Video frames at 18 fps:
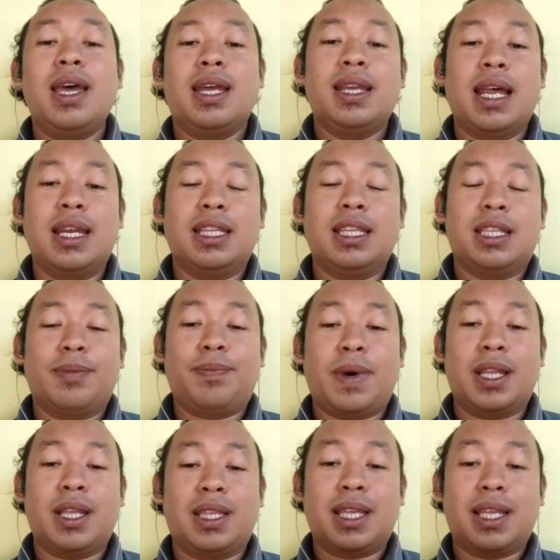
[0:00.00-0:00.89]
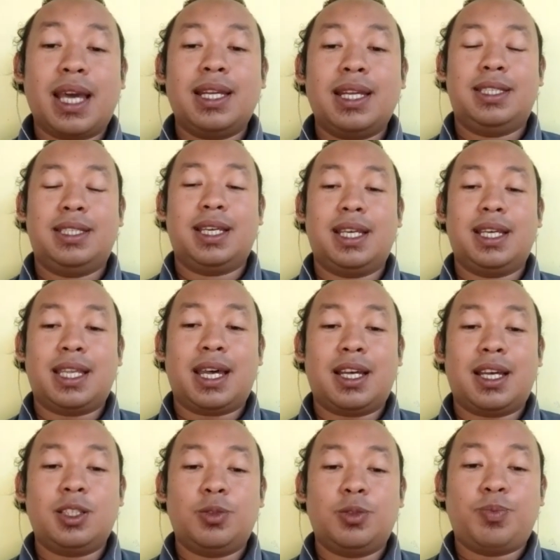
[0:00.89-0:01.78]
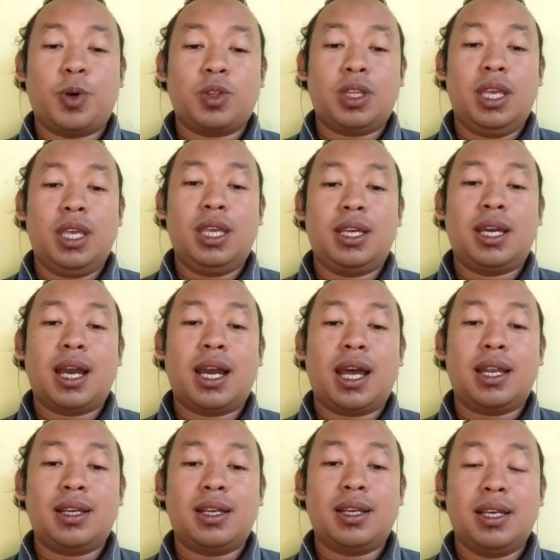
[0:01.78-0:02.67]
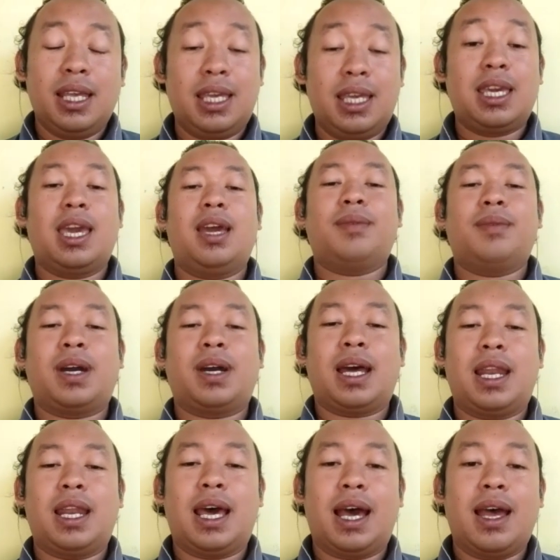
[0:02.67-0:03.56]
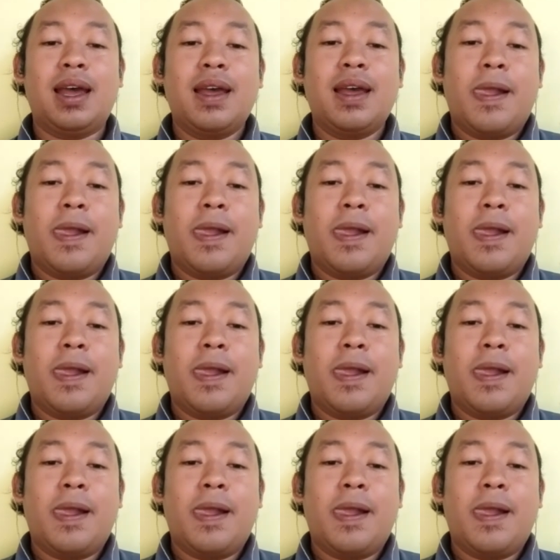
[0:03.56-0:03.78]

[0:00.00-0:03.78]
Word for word: dan ditempatkan di sekitaran spot ikan nike yang berada.